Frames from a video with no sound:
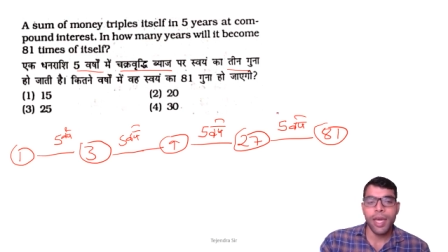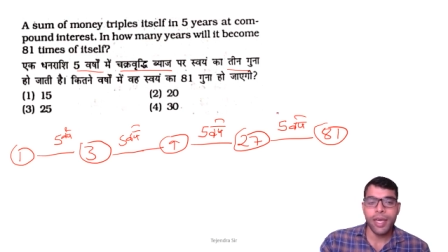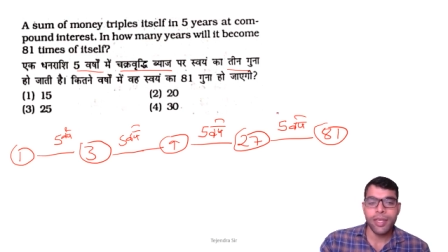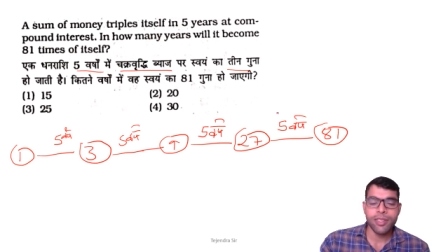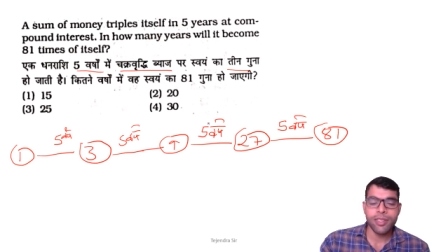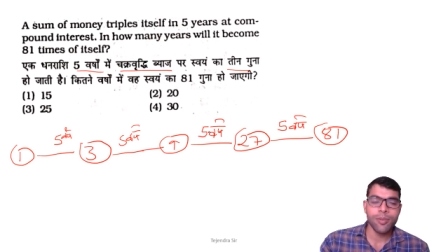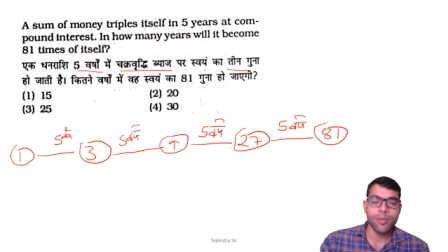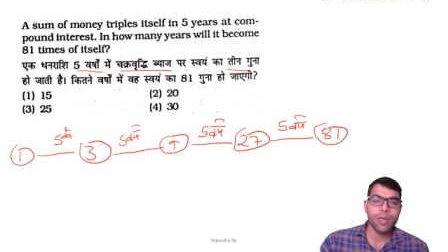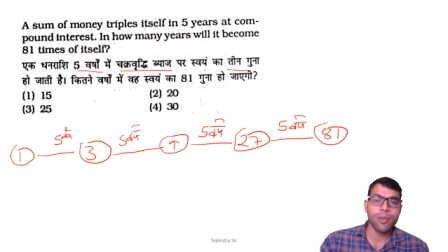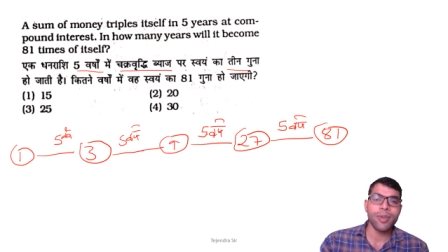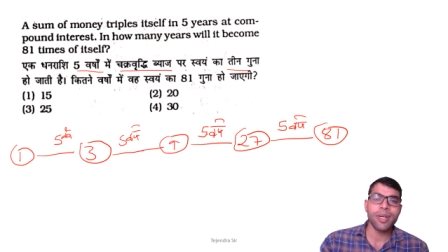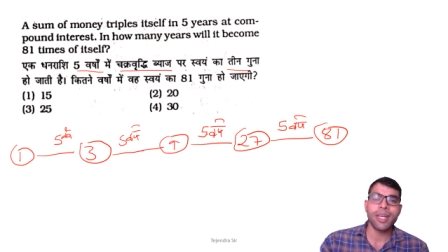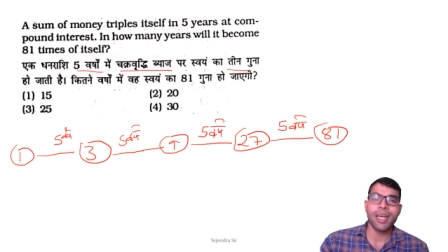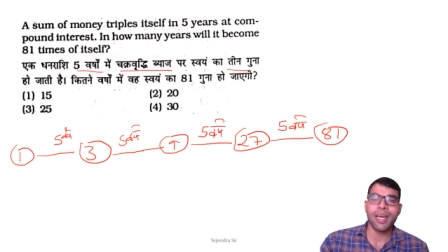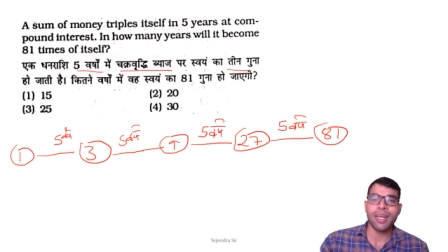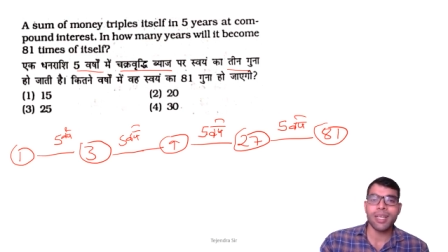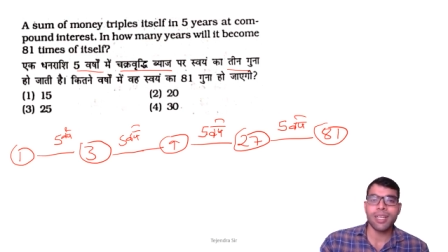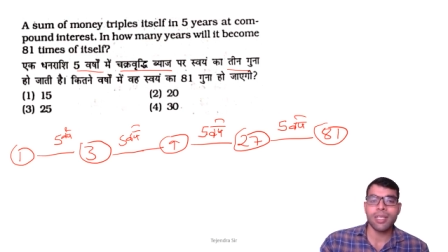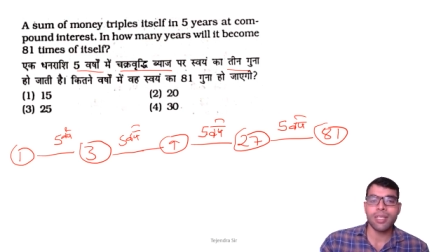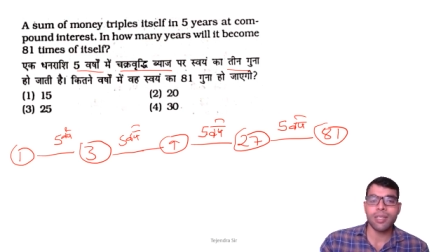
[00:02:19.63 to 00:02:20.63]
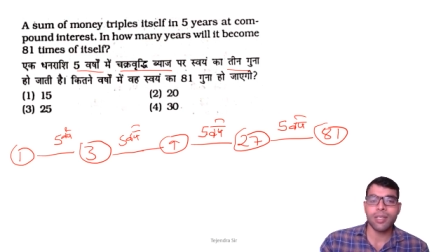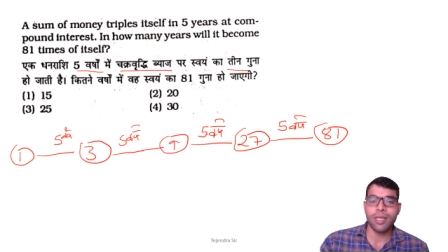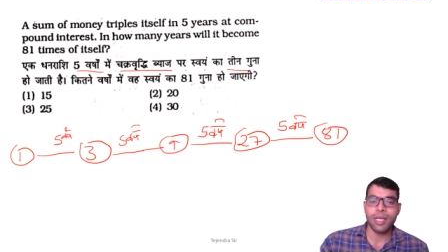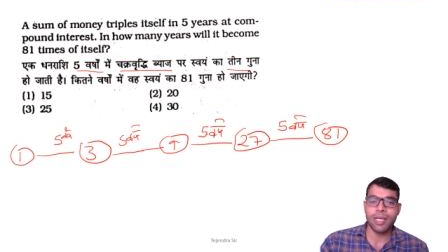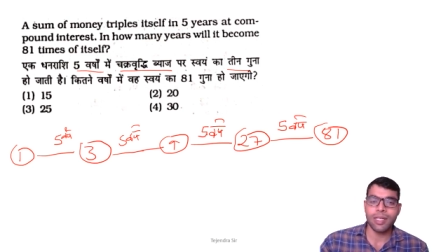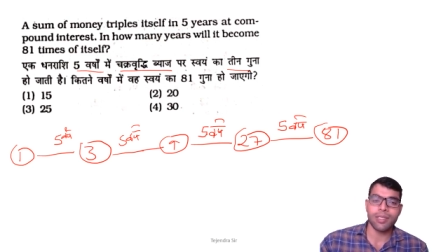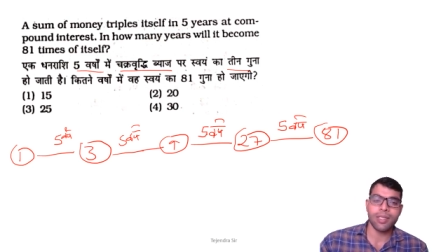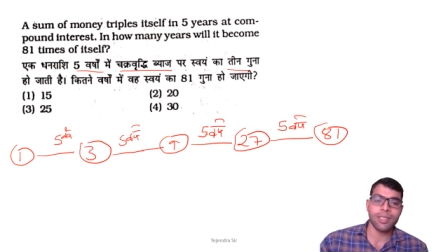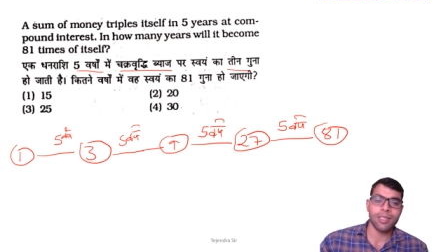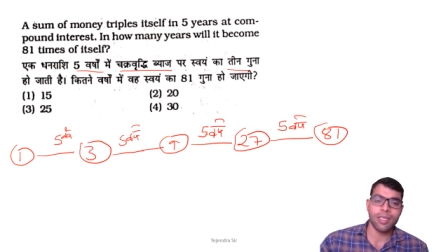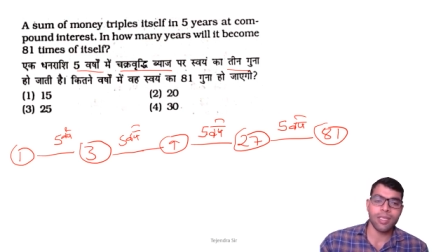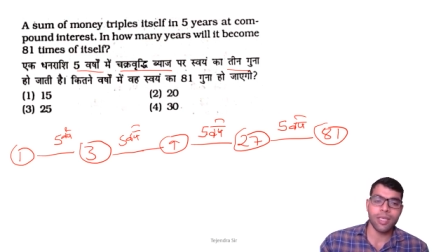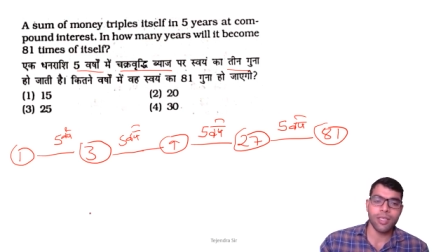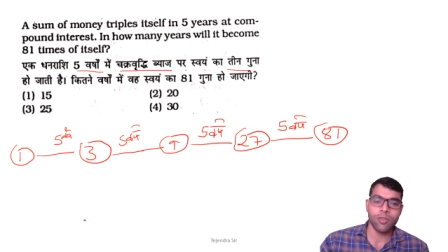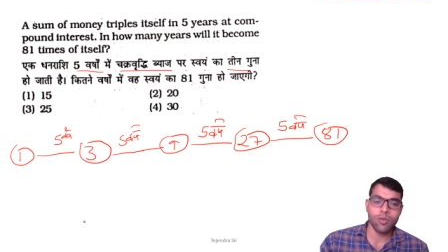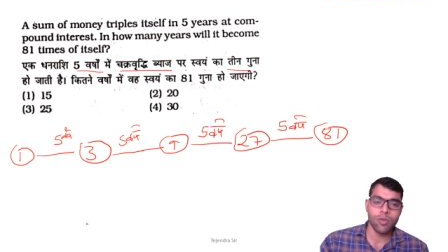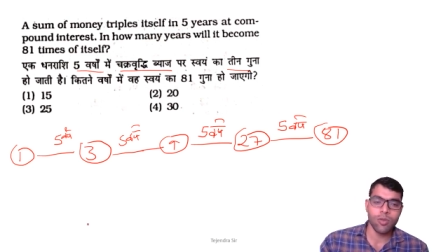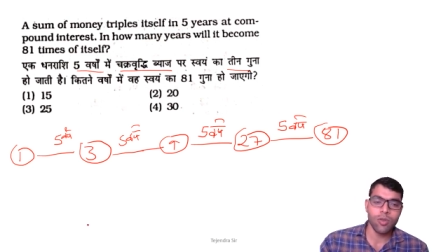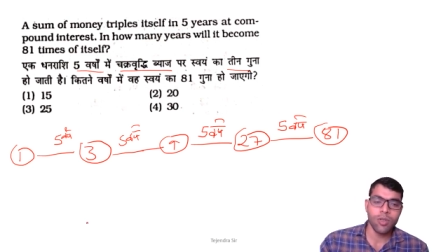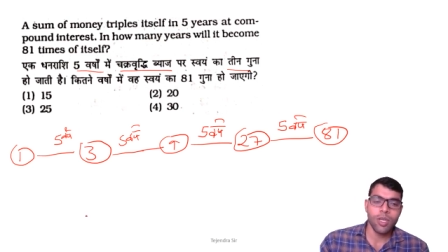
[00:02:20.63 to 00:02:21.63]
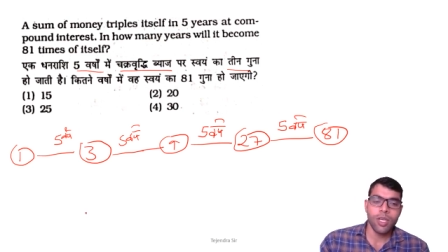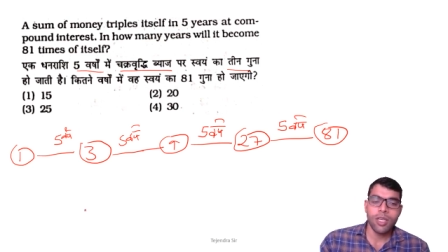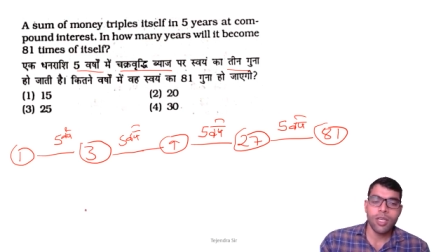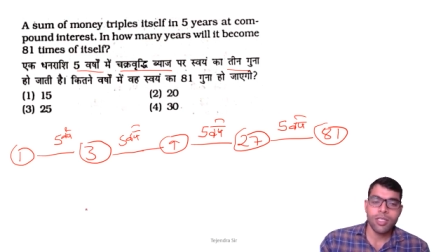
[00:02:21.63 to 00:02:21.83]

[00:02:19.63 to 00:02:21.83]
ऐसे भी हमें डायरेक्ट कर सकते हैं इसको